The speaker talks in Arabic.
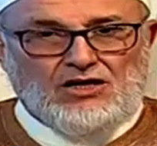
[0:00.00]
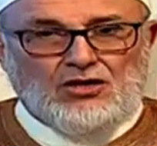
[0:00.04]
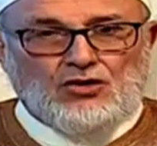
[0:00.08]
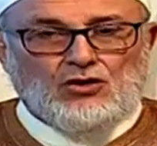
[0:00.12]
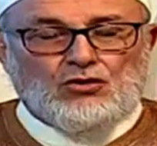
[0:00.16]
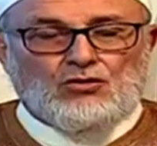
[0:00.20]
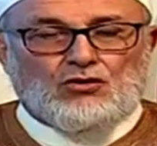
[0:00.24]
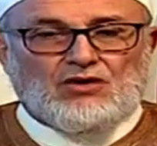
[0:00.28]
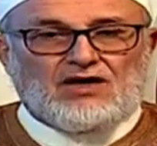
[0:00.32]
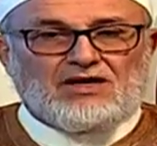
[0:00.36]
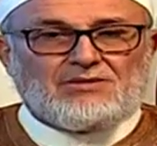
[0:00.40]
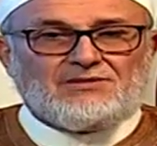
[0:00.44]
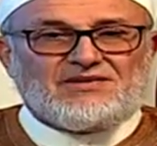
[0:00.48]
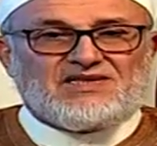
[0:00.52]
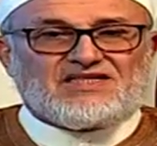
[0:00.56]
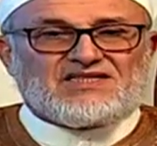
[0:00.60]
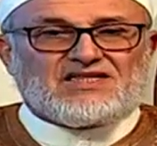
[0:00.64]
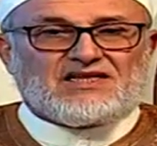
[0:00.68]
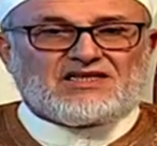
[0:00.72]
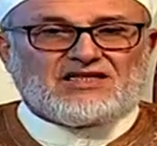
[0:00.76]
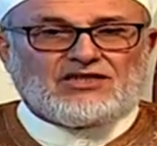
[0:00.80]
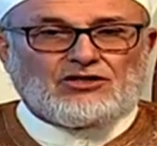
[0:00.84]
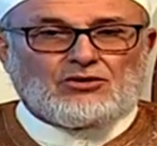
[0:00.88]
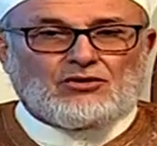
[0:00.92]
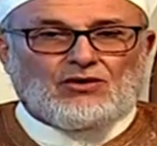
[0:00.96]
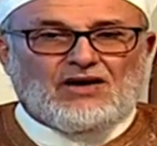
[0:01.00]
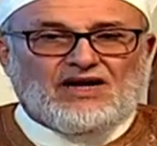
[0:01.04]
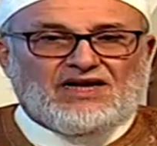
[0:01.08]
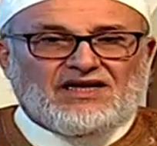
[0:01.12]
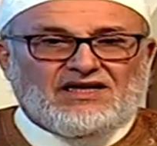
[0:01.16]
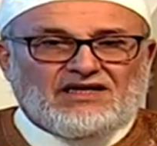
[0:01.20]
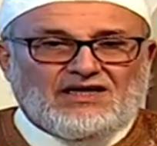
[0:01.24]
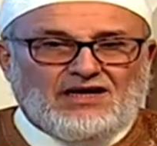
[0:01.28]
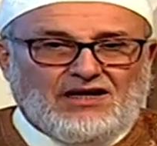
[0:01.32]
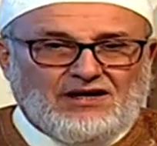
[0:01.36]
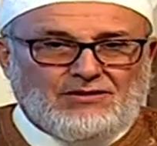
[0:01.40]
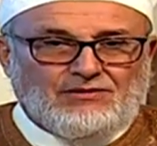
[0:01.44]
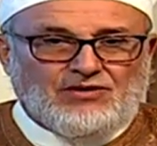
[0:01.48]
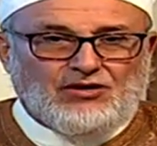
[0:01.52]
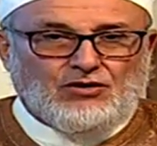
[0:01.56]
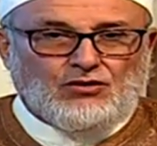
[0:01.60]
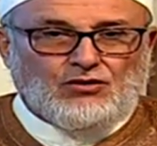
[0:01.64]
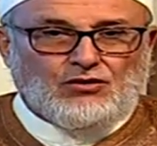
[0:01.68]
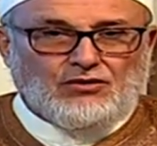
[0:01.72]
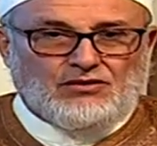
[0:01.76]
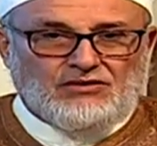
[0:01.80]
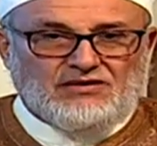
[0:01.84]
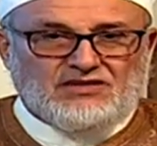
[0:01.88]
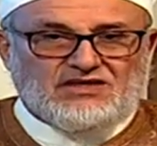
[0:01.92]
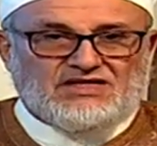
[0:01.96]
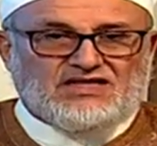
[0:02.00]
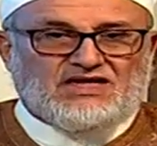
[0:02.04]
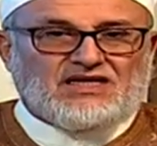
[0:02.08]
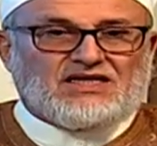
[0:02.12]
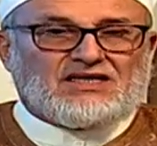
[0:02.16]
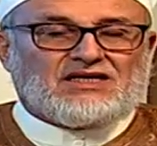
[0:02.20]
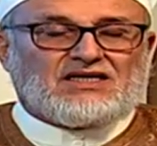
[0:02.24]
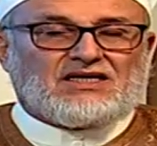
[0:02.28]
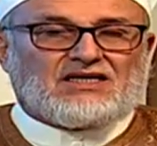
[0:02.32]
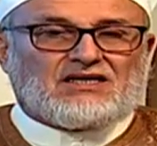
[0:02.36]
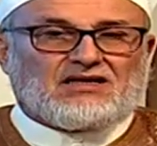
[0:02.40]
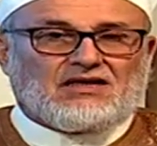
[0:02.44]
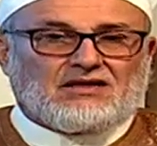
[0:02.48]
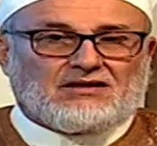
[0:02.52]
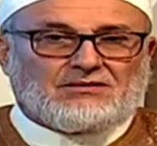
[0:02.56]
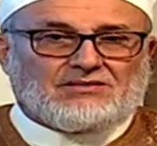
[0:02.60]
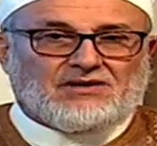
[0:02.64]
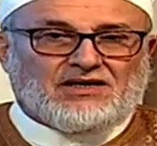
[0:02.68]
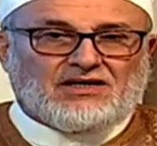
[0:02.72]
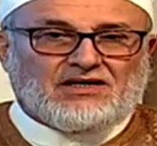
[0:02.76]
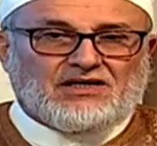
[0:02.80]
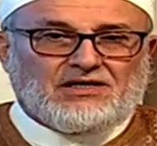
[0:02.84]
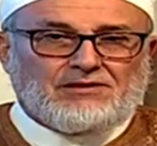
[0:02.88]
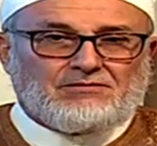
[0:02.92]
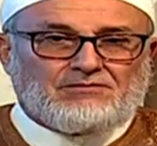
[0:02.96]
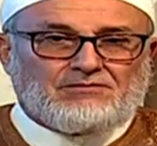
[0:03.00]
ولم يستطيعوا أن يحملوا سيدنا إبراهيم